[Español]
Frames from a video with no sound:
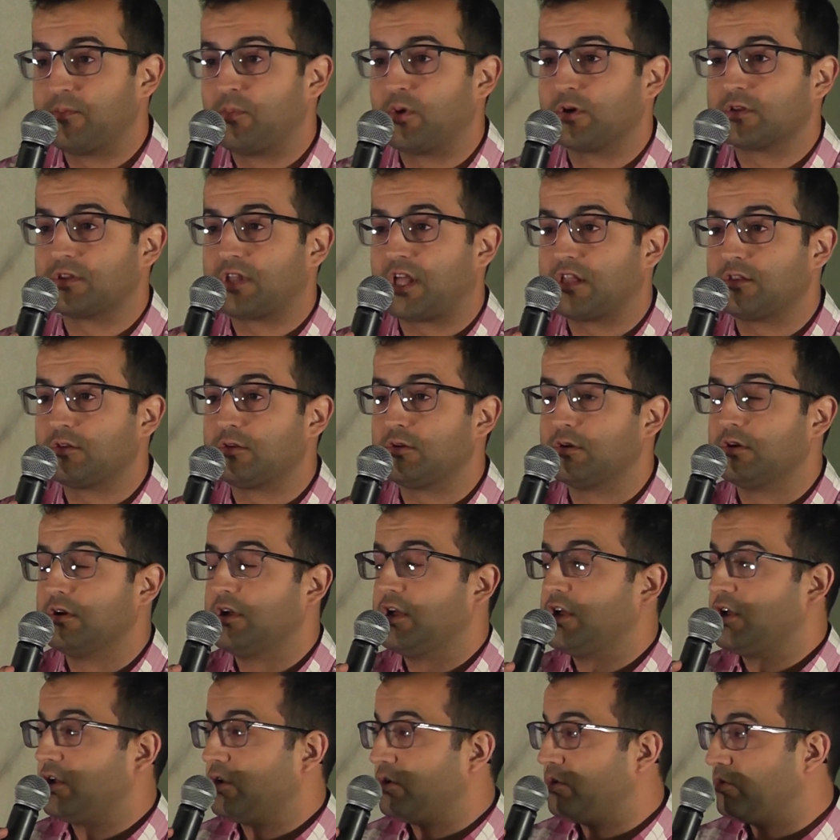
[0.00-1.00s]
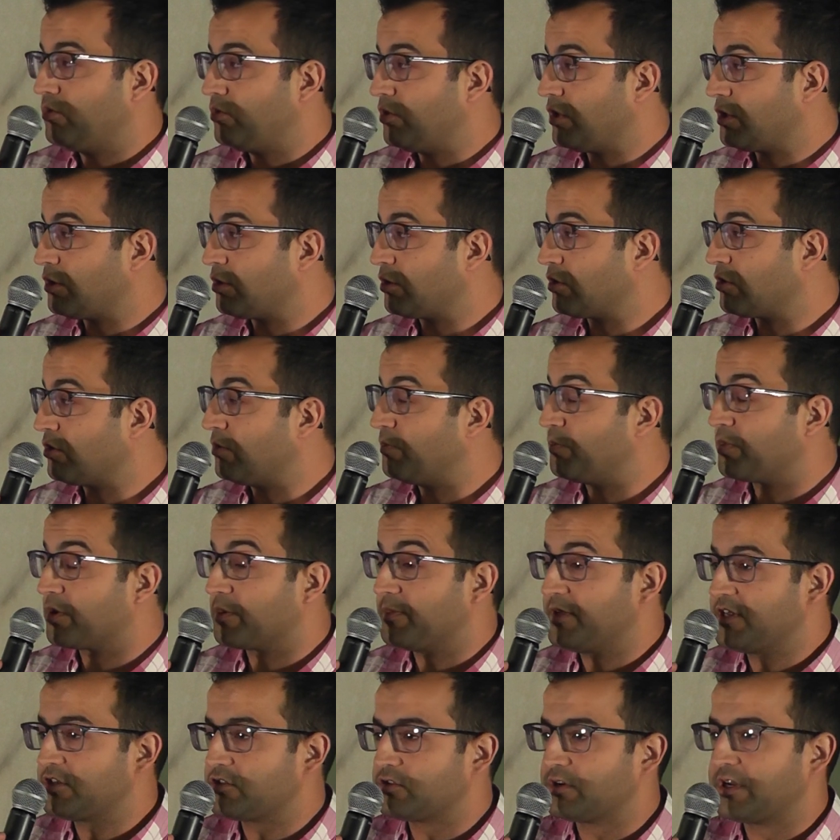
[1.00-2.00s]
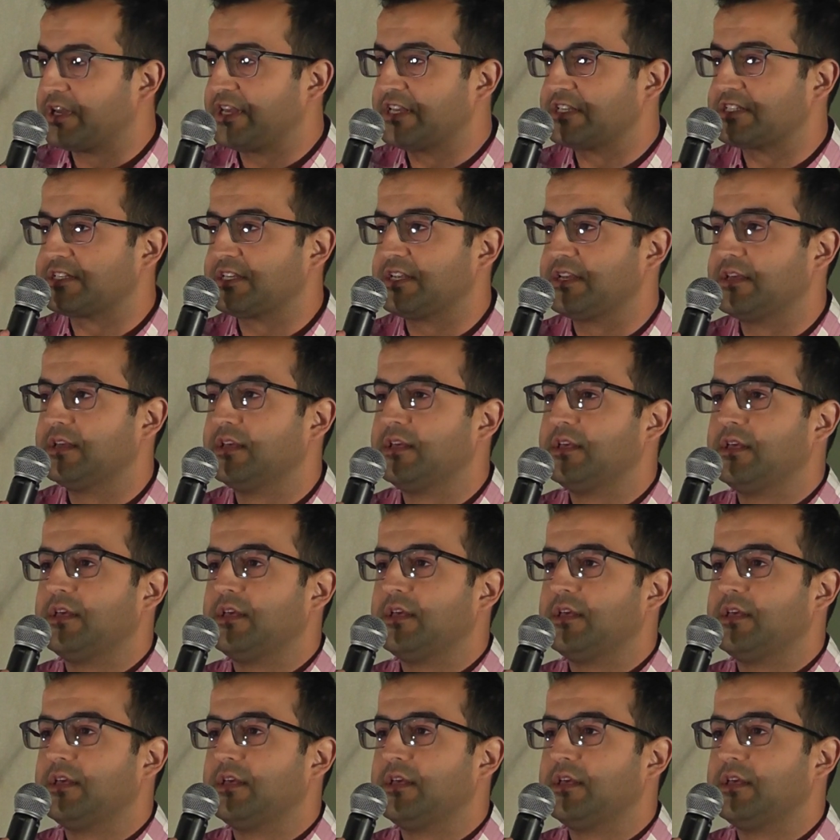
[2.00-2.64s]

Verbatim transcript: Por tanto, nuestro compromiso es ese.